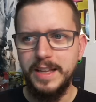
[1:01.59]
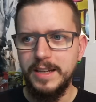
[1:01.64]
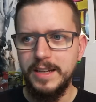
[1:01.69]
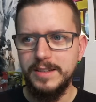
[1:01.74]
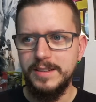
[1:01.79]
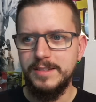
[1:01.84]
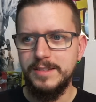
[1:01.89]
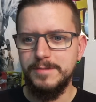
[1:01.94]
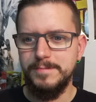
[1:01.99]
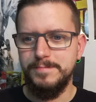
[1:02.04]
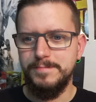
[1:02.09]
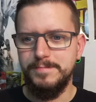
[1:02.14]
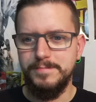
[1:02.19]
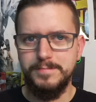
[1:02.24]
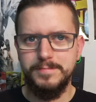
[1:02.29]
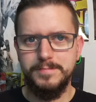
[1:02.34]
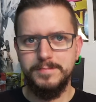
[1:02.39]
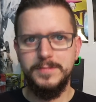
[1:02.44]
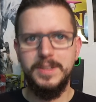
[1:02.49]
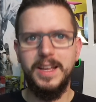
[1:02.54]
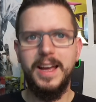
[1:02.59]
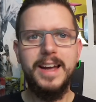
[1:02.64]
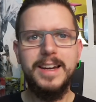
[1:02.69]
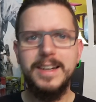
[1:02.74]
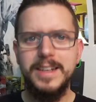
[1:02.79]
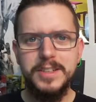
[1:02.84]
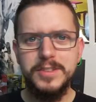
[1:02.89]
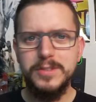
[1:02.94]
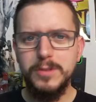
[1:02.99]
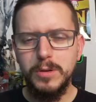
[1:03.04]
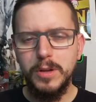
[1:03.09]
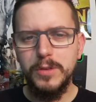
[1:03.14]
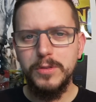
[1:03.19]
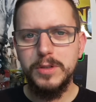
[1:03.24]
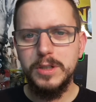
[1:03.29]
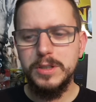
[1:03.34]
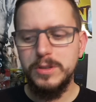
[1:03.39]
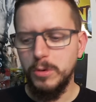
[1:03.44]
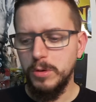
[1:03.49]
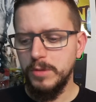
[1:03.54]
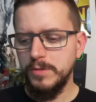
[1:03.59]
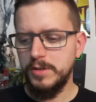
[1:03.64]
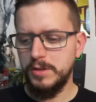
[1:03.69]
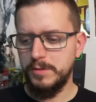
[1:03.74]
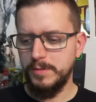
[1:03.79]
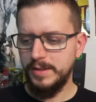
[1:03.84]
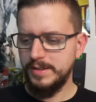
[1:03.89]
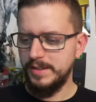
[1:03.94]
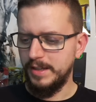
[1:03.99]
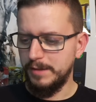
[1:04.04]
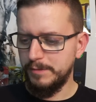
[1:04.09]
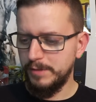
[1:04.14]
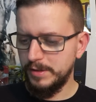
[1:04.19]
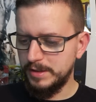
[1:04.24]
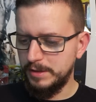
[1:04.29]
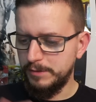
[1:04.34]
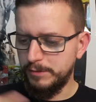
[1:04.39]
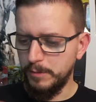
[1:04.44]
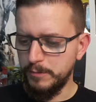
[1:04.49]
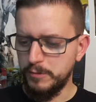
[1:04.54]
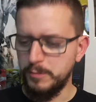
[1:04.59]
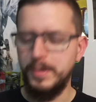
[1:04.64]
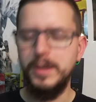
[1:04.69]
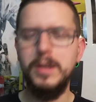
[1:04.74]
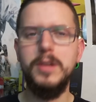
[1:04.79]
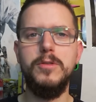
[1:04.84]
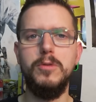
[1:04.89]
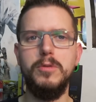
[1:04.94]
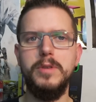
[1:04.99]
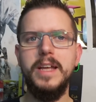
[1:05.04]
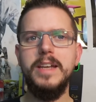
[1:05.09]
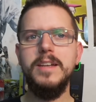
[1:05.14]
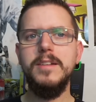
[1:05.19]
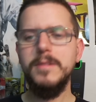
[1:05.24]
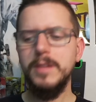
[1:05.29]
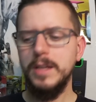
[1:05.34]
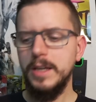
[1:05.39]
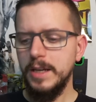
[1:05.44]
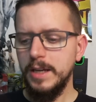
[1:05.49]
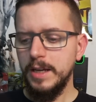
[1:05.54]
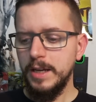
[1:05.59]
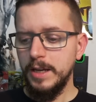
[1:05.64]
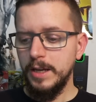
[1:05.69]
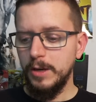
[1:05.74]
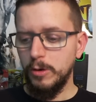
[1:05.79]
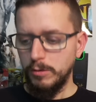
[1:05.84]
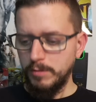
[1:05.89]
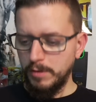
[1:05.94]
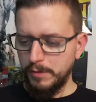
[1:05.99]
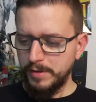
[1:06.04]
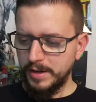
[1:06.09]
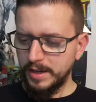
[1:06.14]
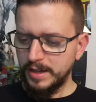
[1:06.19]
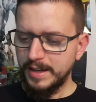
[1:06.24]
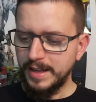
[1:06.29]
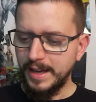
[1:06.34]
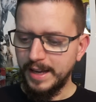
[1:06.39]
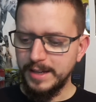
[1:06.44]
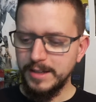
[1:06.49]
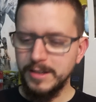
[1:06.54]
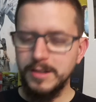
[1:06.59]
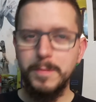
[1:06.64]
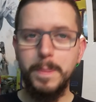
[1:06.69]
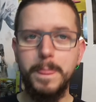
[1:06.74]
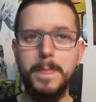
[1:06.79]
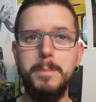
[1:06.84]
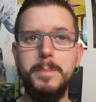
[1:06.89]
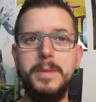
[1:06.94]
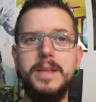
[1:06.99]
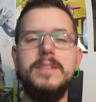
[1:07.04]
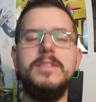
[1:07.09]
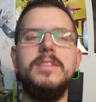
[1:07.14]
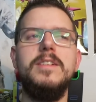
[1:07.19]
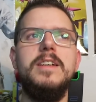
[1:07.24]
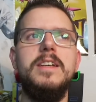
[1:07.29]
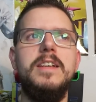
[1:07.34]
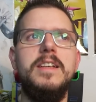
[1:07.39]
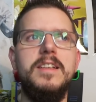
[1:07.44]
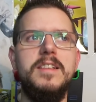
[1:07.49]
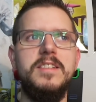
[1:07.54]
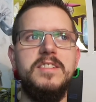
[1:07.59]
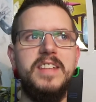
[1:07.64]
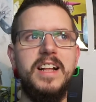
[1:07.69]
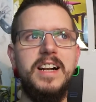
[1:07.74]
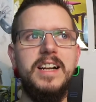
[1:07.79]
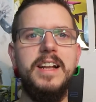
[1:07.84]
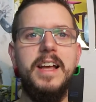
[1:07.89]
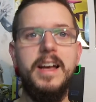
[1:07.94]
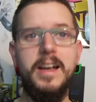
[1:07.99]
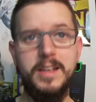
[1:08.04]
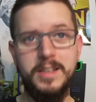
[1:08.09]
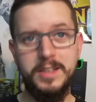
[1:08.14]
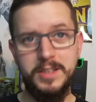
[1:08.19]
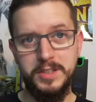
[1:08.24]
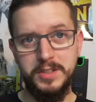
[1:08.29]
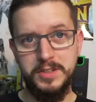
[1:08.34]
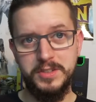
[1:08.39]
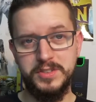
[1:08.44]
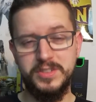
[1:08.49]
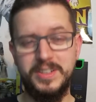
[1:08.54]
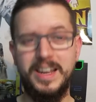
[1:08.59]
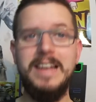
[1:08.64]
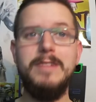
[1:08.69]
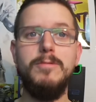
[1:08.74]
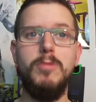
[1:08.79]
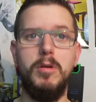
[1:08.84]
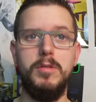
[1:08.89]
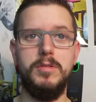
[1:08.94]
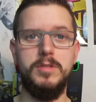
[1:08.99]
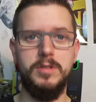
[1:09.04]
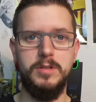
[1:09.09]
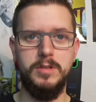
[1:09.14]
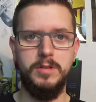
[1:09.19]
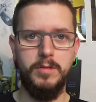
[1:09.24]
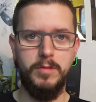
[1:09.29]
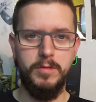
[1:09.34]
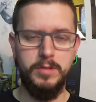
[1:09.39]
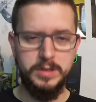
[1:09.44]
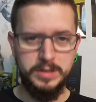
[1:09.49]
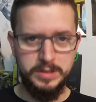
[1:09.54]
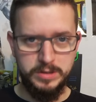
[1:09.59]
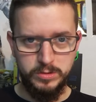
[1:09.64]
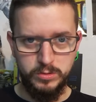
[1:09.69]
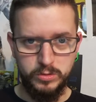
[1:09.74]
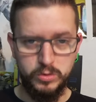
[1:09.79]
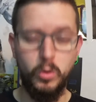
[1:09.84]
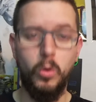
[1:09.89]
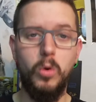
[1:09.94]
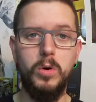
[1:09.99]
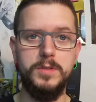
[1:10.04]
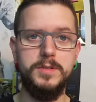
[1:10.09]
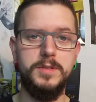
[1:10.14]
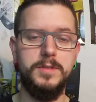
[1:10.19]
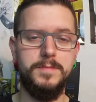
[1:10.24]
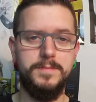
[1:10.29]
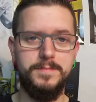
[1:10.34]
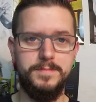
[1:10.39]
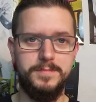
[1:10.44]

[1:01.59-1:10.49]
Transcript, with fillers: der eine Rangliste oder so ein Gedöns. Ich werde dir einfach die fünf Spiele so nennen. Und wir fangen an mit Zelda Skyward Sword.